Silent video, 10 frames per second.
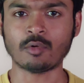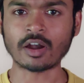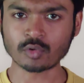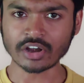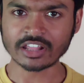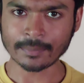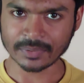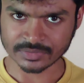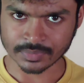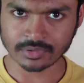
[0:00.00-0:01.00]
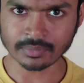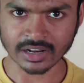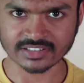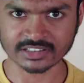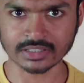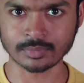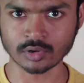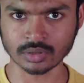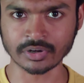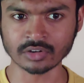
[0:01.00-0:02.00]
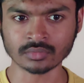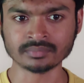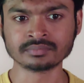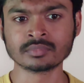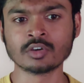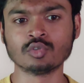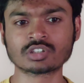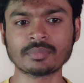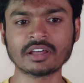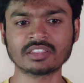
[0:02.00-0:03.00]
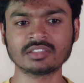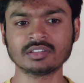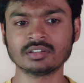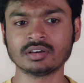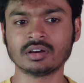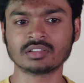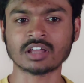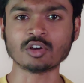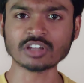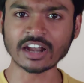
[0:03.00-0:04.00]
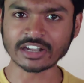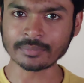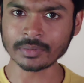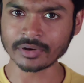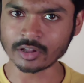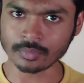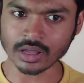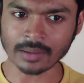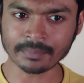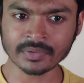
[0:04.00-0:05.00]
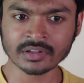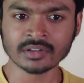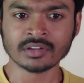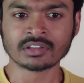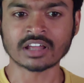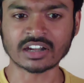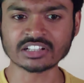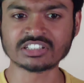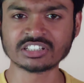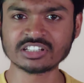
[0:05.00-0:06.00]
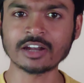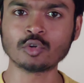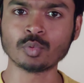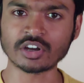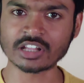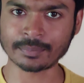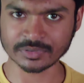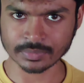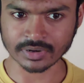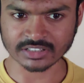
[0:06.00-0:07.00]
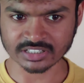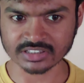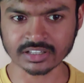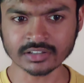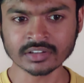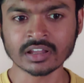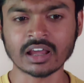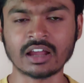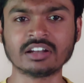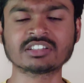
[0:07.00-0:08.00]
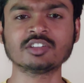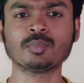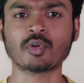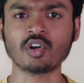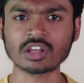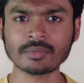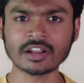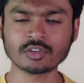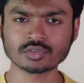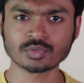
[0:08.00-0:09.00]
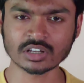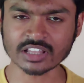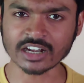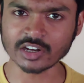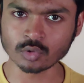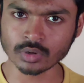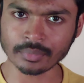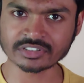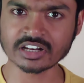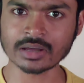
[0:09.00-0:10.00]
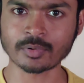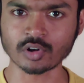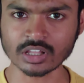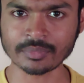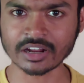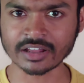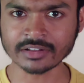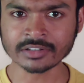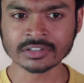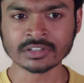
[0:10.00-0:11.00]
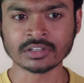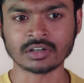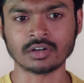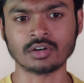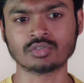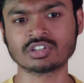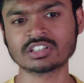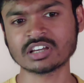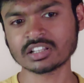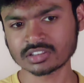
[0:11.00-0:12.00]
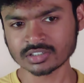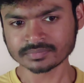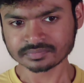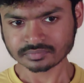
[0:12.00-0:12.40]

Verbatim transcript: वन ट्वेंटी एफ पे भी बना सकते हैं फोर के वीडियो उसके बाद थाउजेंड एट्टी वीडियो भी आप थर्टी सिक्सटी एंड टू फोर्टी एफ पे बना सकते हैं एंड इसका जो फ्रंट कैमरा है दोस्त वो है थर्टी टू मेगा का फ्रंट कैमरा है और उसी के साथ